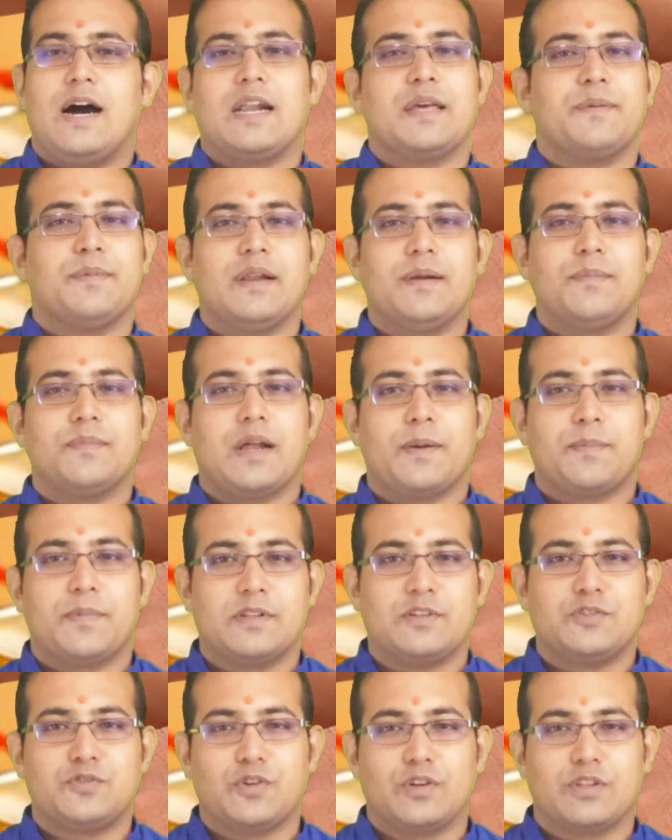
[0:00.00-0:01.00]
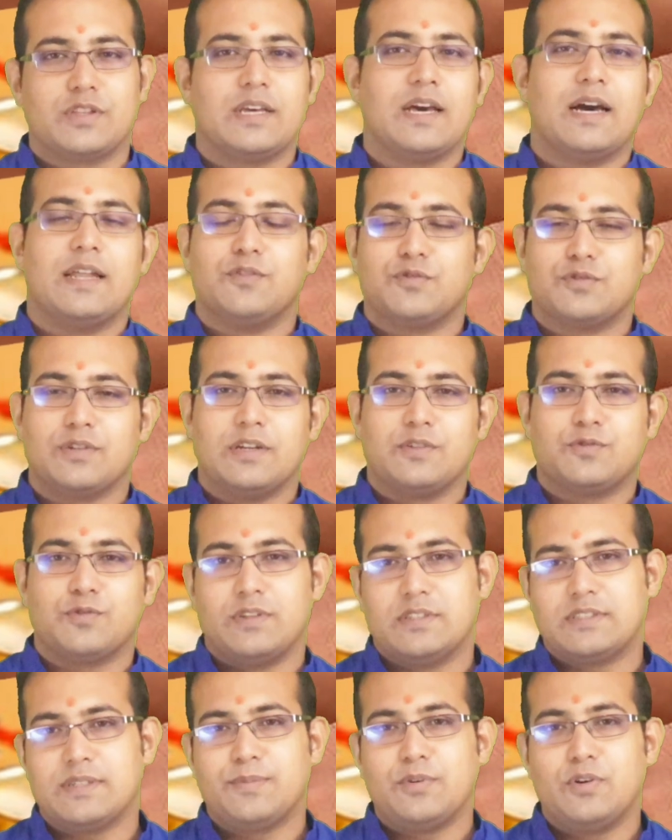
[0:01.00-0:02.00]
আর এবার আমরা আপনাদের সাথে আলোচনায়
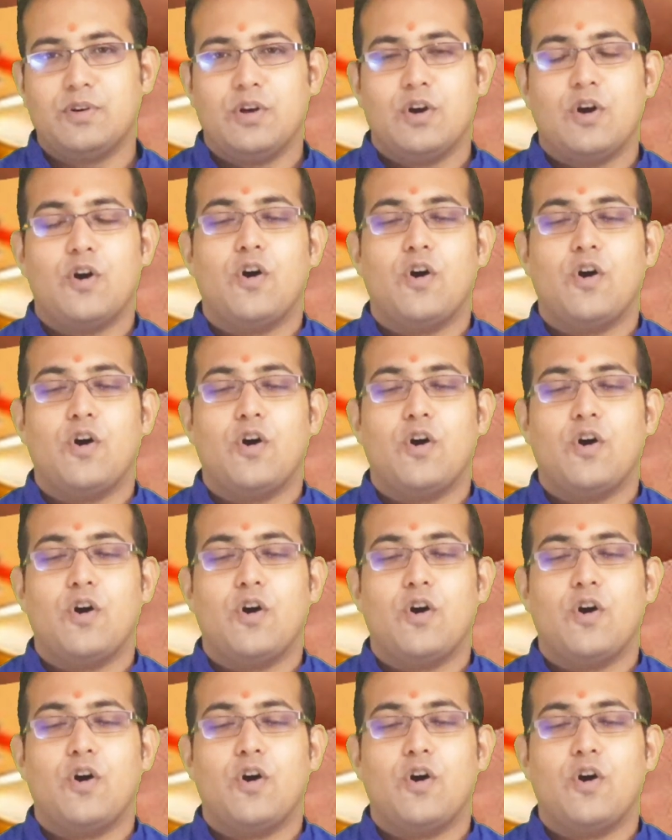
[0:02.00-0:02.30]
চলে যাব